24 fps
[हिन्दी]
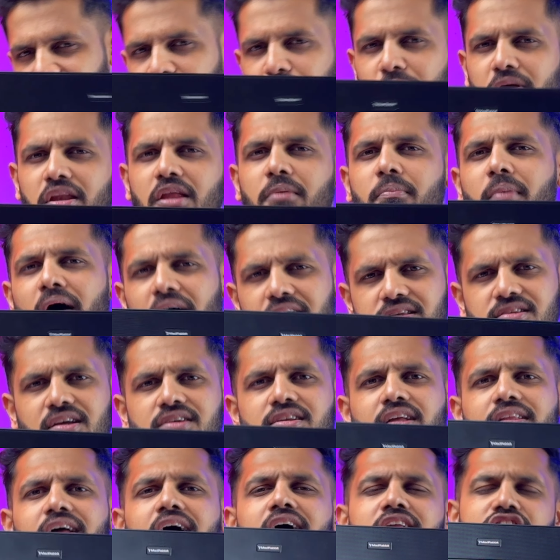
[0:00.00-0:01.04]
के मिनी बास का
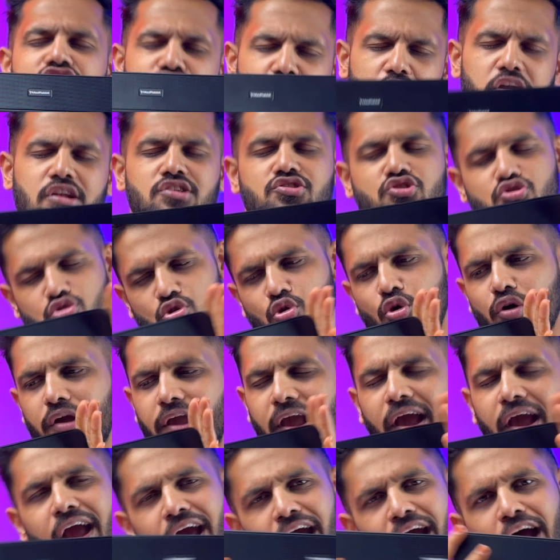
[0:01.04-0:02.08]
ज्यादा चलन शुरू हो गया
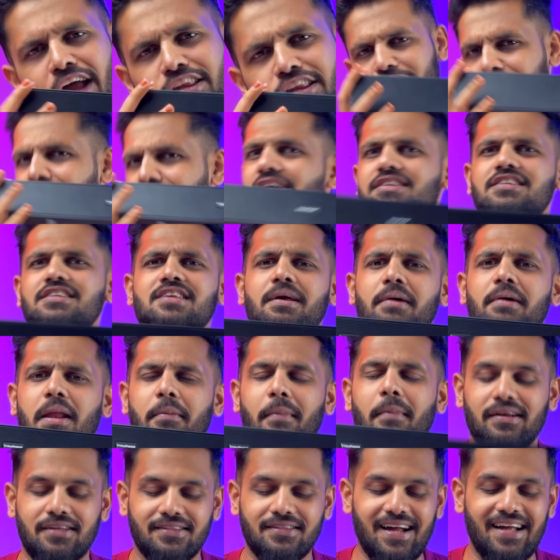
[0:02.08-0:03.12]
है तो फटाफट इसके बारे में
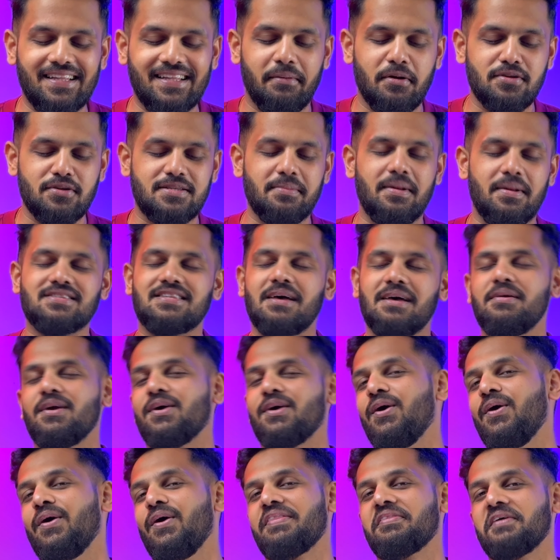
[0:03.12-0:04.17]
बातचीत करते हैं उससे पहले सभी
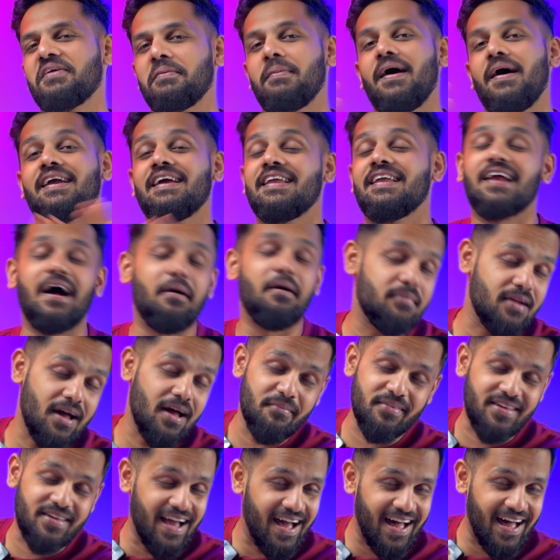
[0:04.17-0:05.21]
को इंदोरी भाई की राम राम
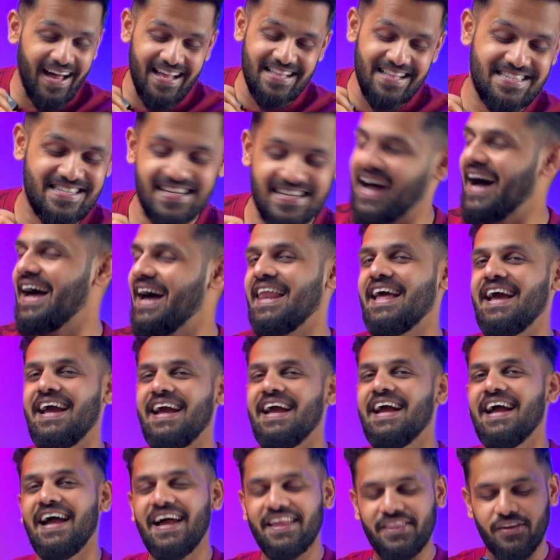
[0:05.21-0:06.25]
क्या हाल चाल है
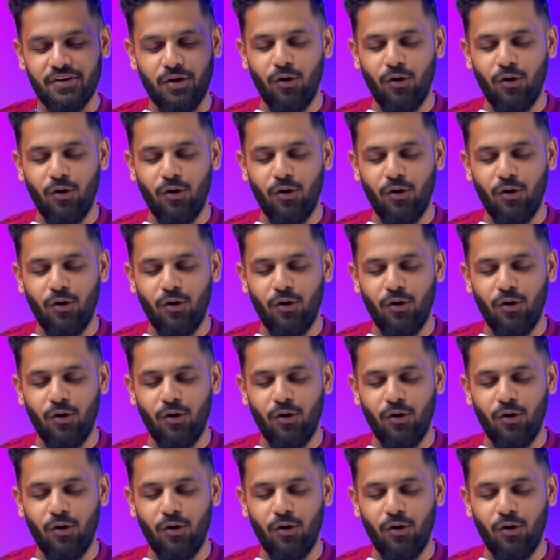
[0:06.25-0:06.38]
तो